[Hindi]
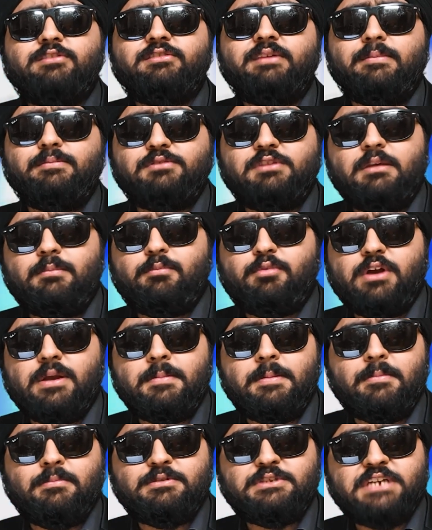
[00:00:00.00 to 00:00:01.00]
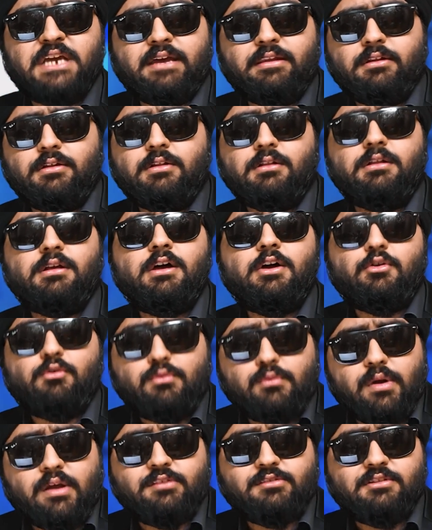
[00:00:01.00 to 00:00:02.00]
का सबसे प्रीमियम चैनल
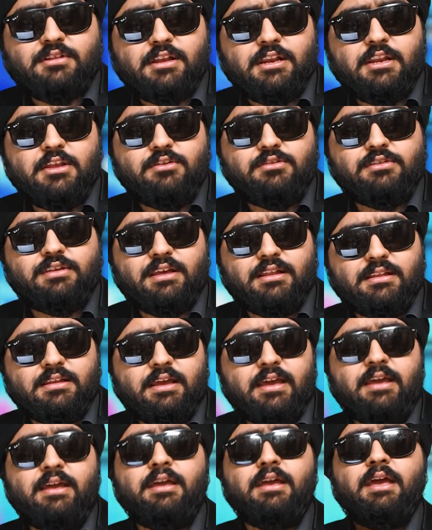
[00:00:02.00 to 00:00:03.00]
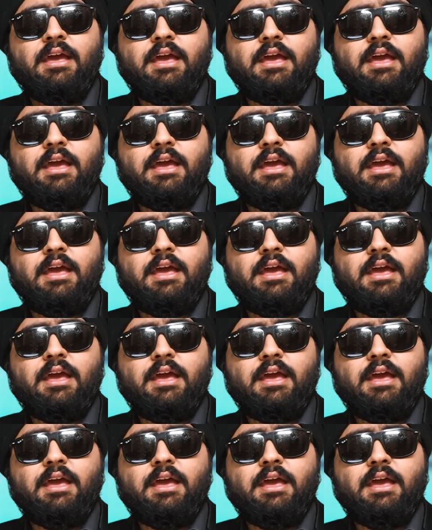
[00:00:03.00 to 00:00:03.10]
रेसलिंग न्यूज के लिए